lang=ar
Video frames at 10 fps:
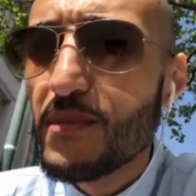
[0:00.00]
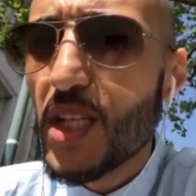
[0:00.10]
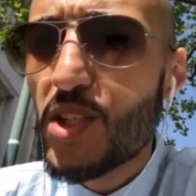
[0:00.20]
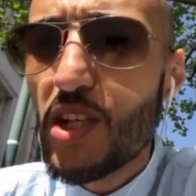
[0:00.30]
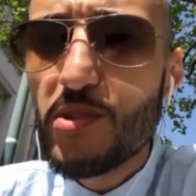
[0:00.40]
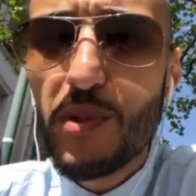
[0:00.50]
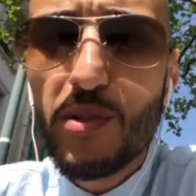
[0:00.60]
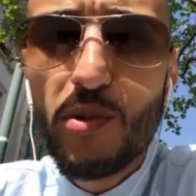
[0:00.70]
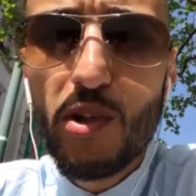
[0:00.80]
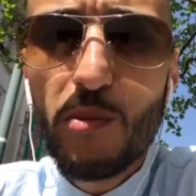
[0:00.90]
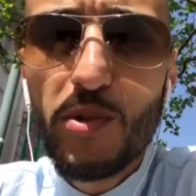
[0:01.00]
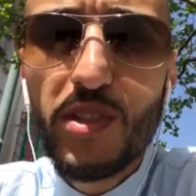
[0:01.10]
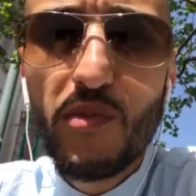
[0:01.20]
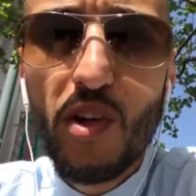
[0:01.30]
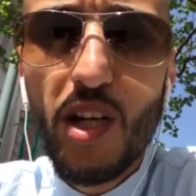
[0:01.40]
داكشي علاش بغيت نقول لكم
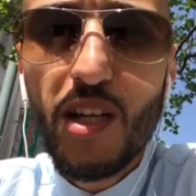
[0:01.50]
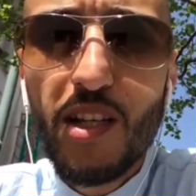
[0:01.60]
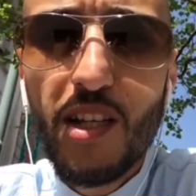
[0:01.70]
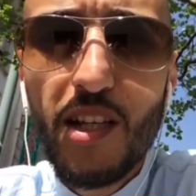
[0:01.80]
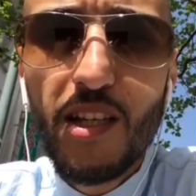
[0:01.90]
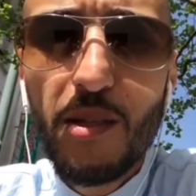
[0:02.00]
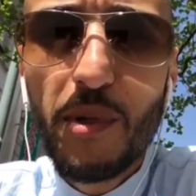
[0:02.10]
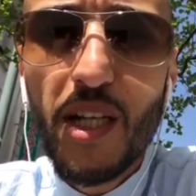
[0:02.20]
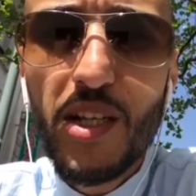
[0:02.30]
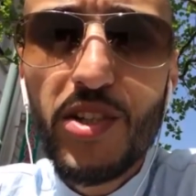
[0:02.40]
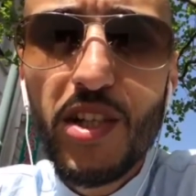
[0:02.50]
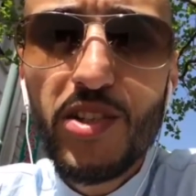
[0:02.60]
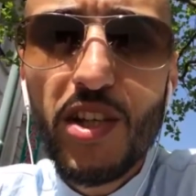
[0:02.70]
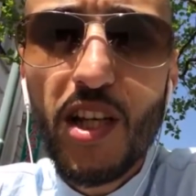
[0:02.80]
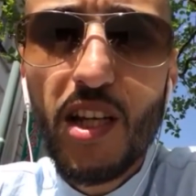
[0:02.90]
اودي فوالا اللي بغى العشيه
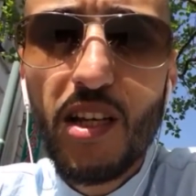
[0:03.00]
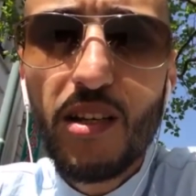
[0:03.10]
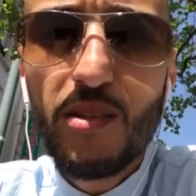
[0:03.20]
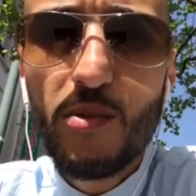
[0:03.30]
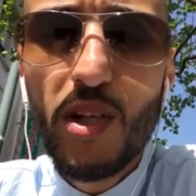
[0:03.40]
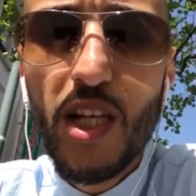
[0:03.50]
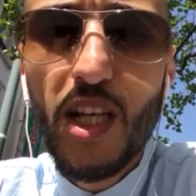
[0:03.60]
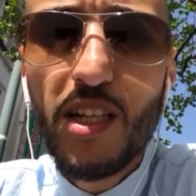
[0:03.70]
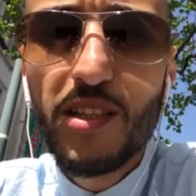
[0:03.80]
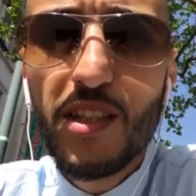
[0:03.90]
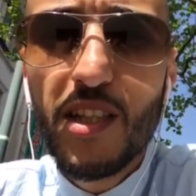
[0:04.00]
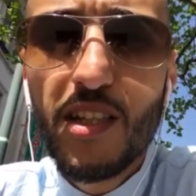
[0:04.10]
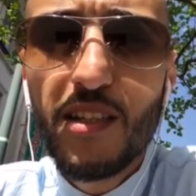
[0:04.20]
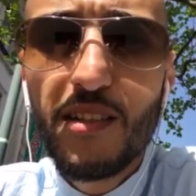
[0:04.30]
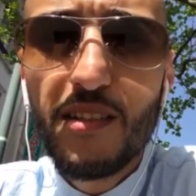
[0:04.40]
ان شاء الله ولا الا
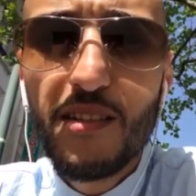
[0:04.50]
عندك